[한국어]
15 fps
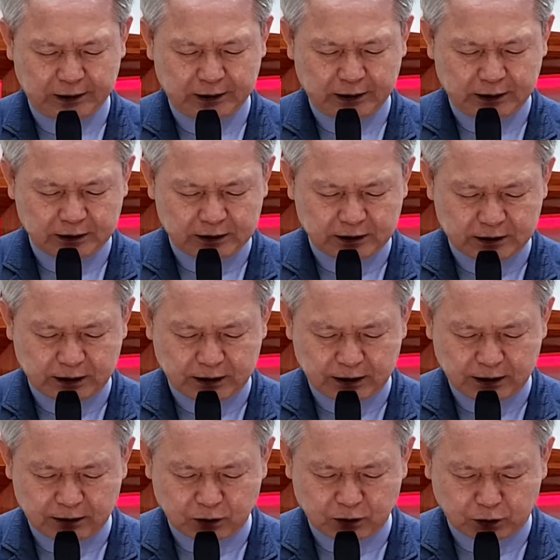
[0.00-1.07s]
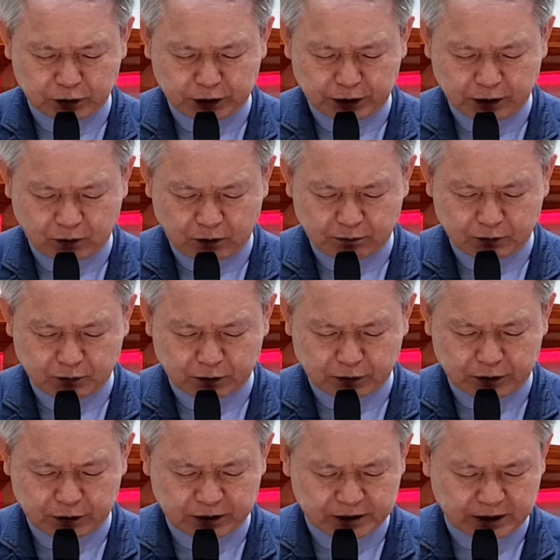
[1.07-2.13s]
그가 너희
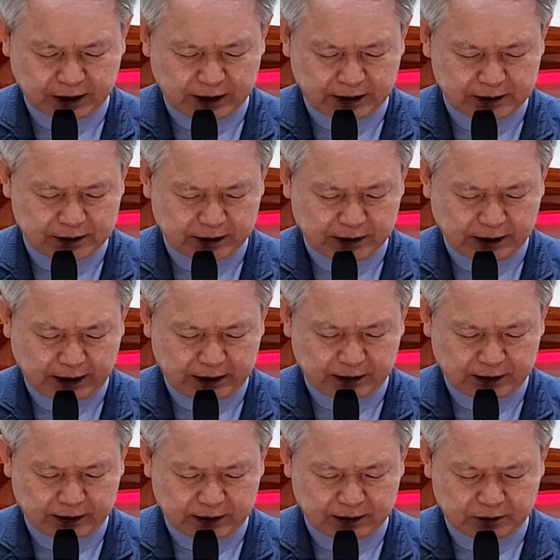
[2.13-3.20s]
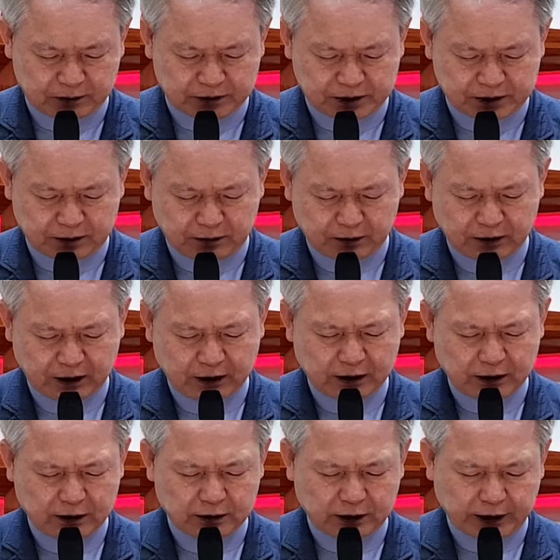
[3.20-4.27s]
허물을 사하지 아니할 것은
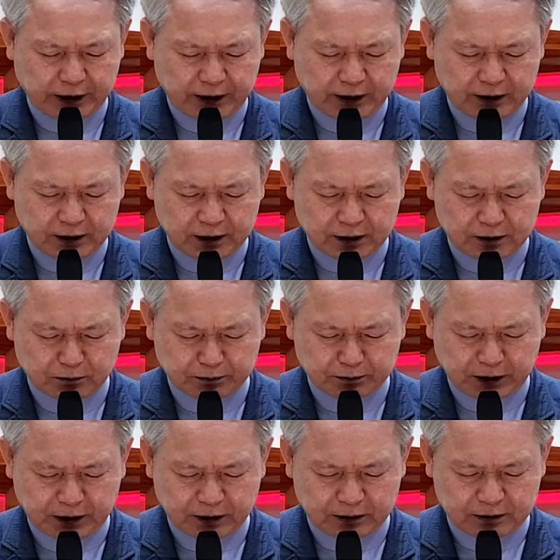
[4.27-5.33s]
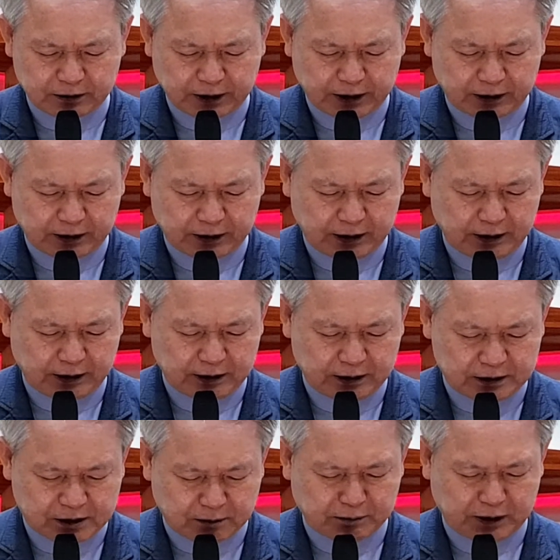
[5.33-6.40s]
내 이름이 그에게
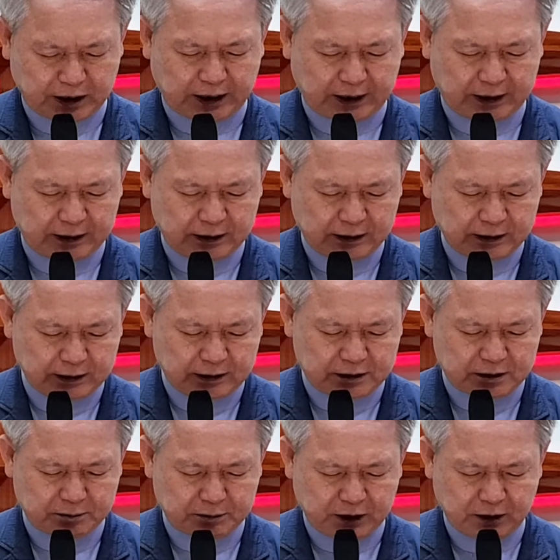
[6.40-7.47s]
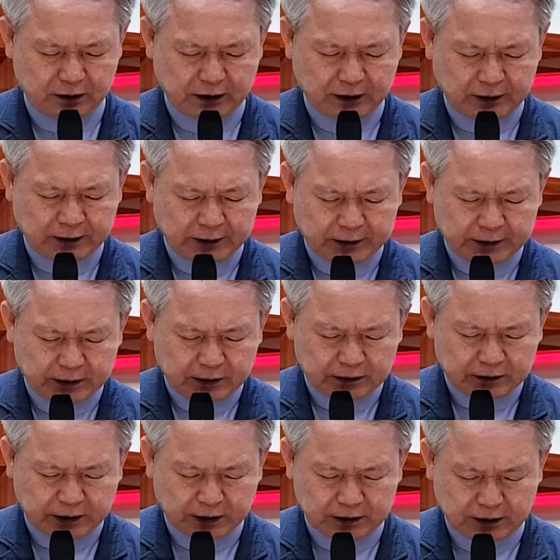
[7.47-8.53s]
있습니다. 22.
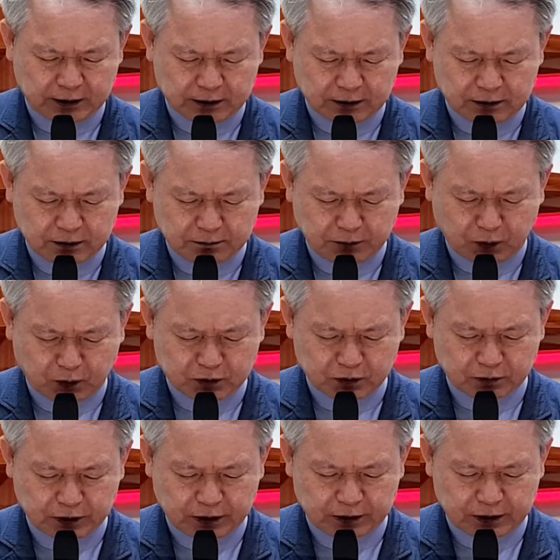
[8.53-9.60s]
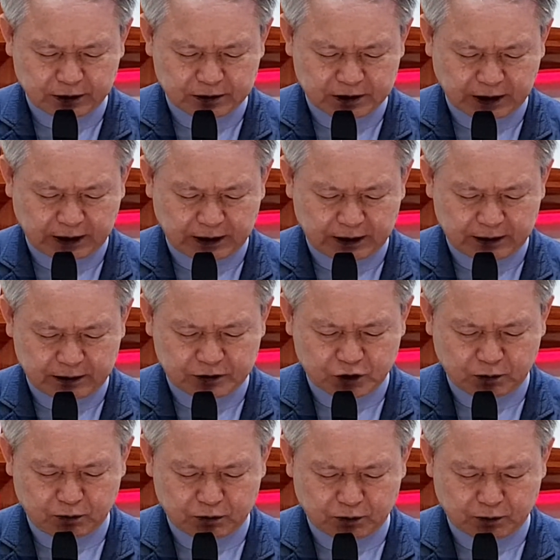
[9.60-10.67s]
내가 그 목소리를 잘
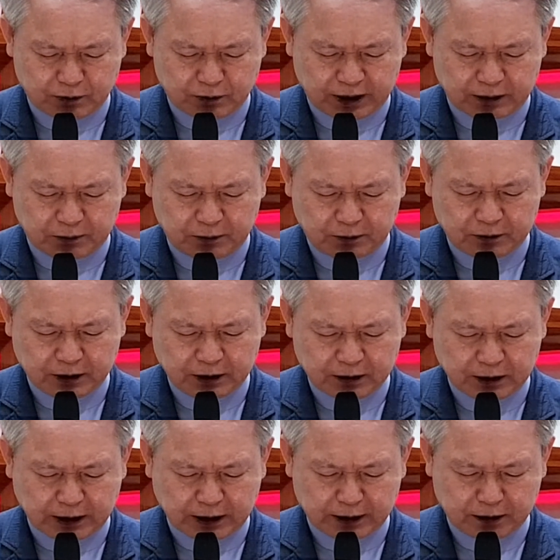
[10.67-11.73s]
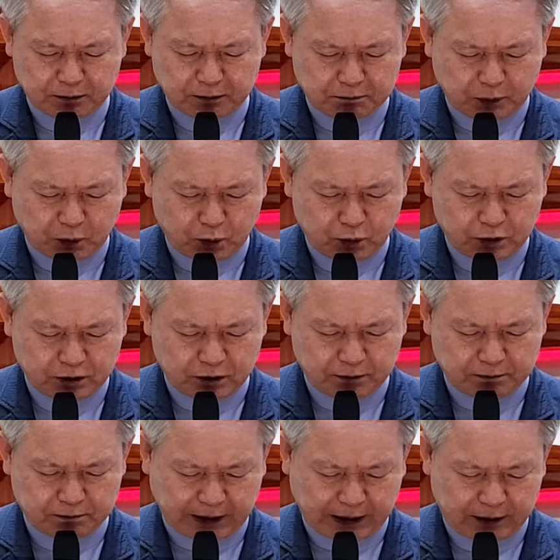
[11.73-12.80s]
청종하고 나의 모든
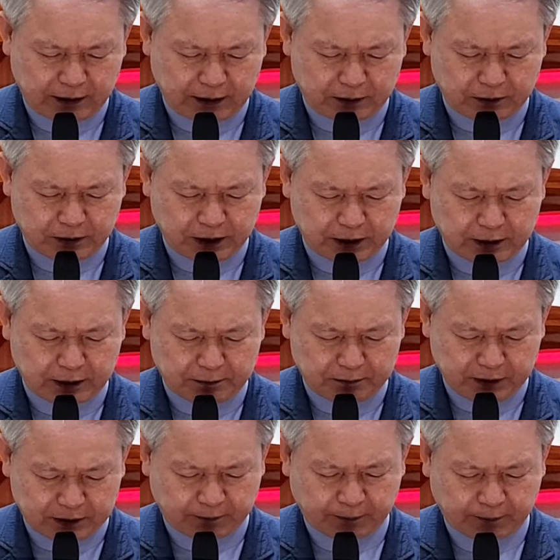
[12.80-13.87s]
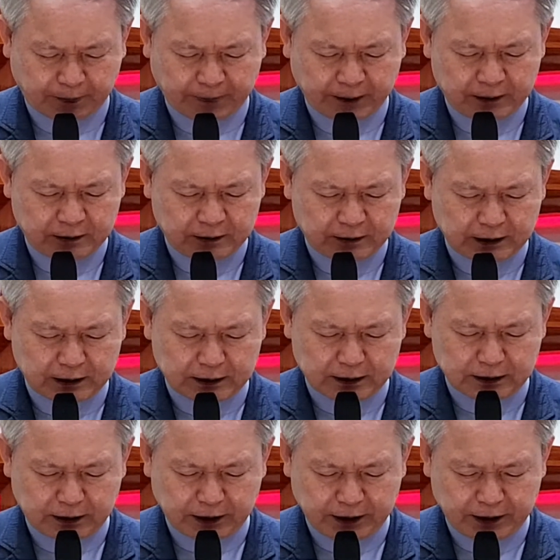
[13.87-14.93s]
말대로 행하면 내가
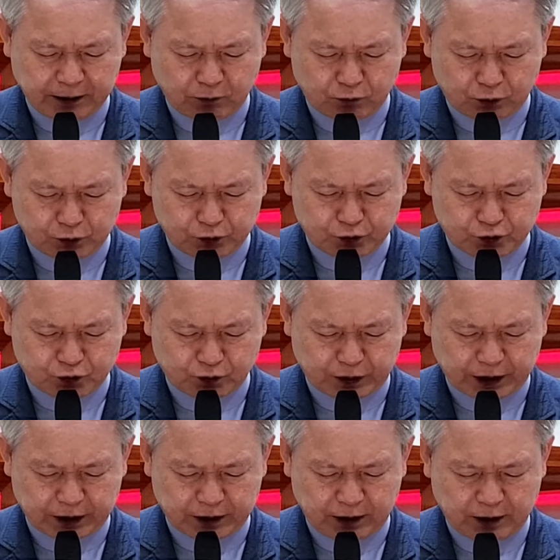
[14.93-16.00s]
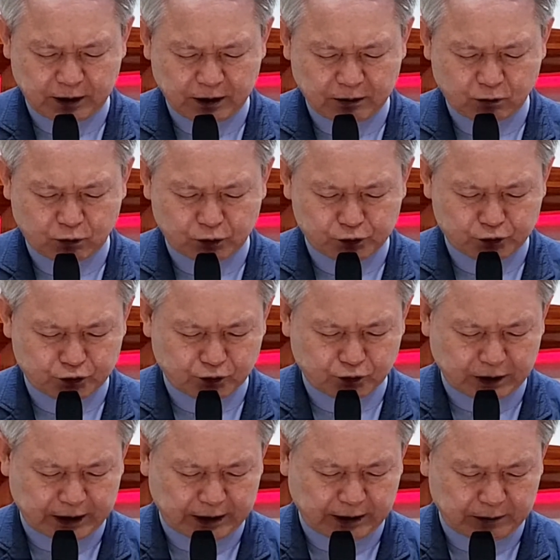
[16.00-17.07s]
내 원수에게
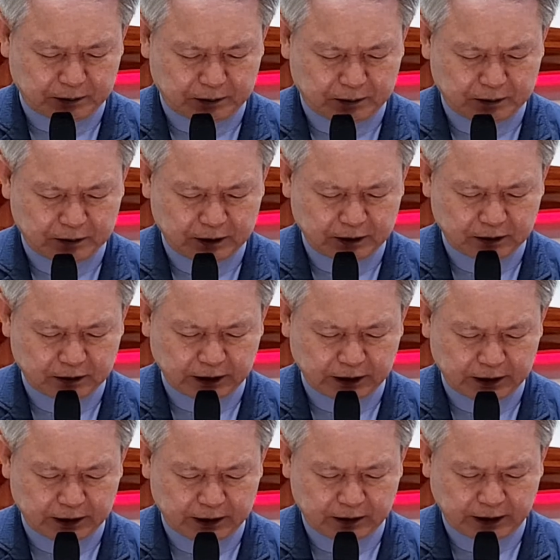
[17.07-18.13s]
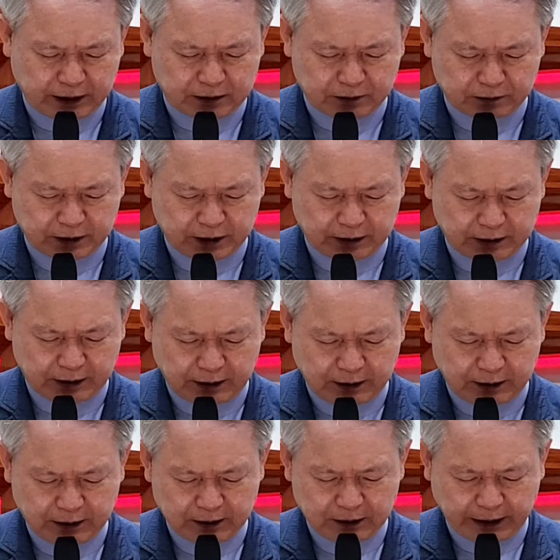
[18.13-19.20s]
원수가 되고 내
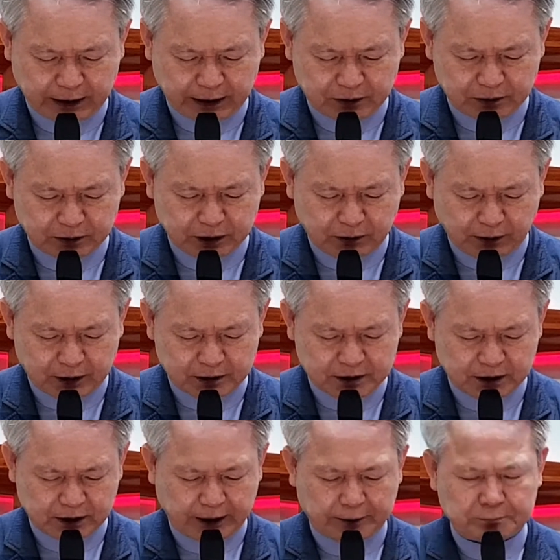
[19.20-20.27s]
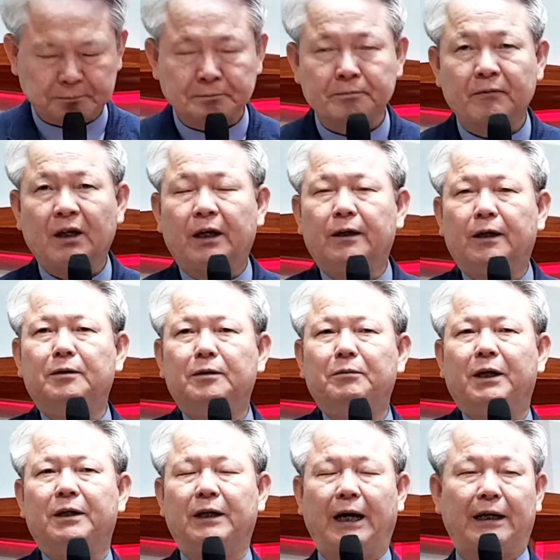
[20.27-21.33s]
대적에게 대적이 될지라.
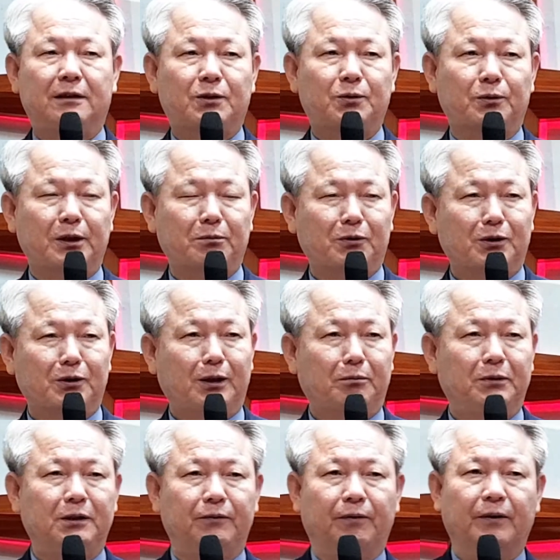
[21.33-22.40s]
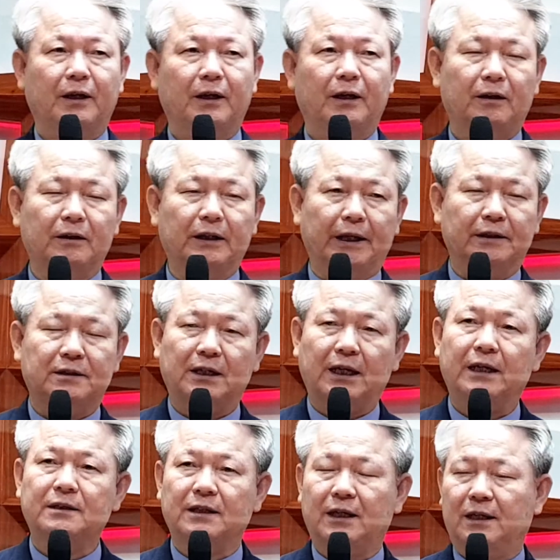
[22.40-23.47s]
하나님의 약속이 뭐냐면 내
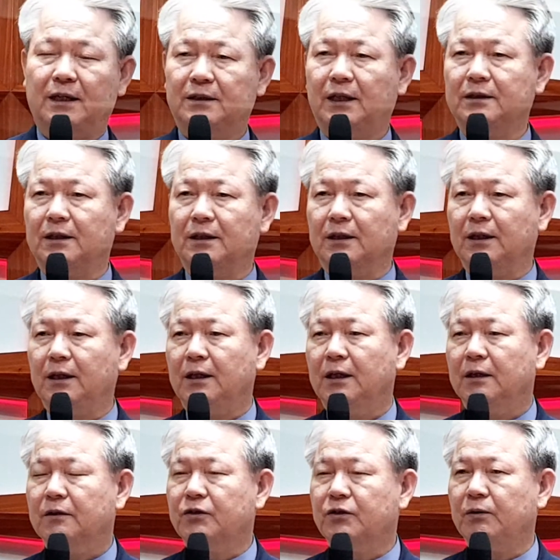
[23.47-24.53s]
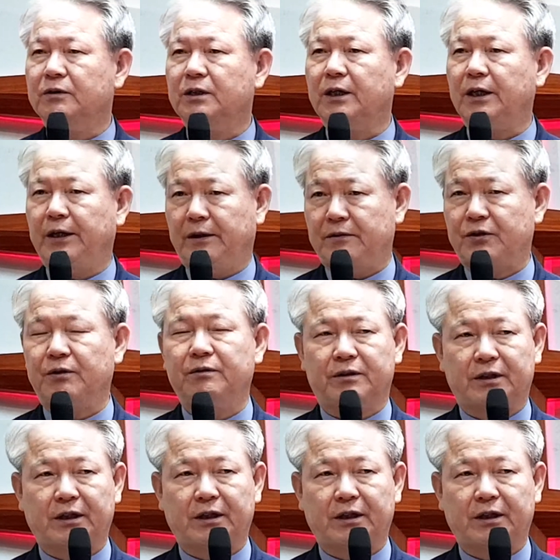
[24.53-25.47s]
사자, 사자가 천사예 천사.